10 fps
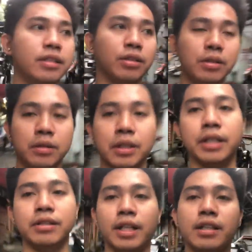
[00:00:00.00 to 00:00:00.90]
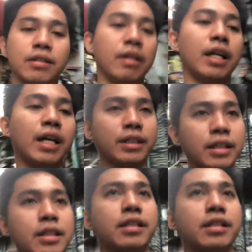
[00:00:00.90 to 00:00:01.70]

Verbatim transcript: So, ayun, nandito na lahat guys.